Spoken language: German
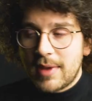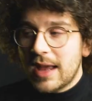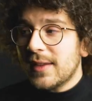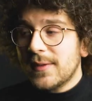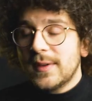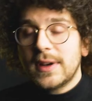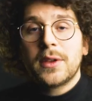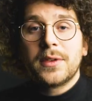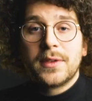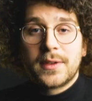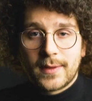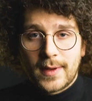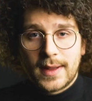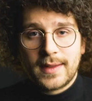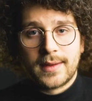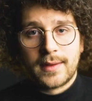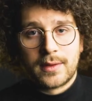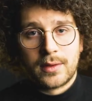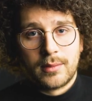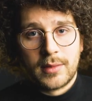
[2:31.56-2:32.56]
Jahr
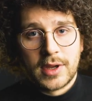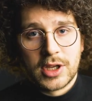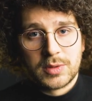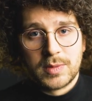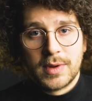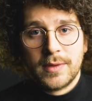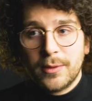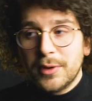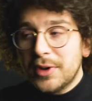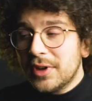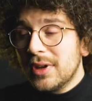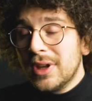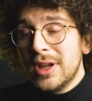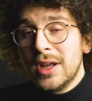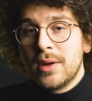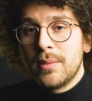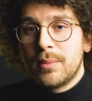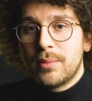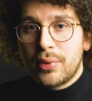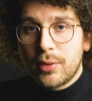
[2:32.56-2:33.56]
2020 zum Beispiel wurde
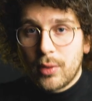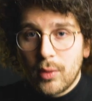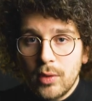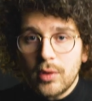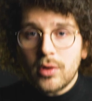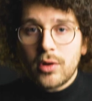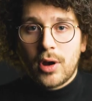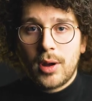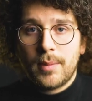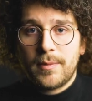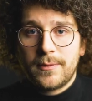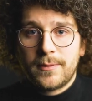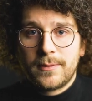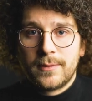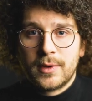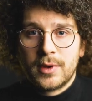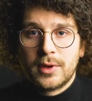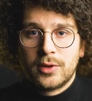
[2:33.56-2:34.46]
pro Kopf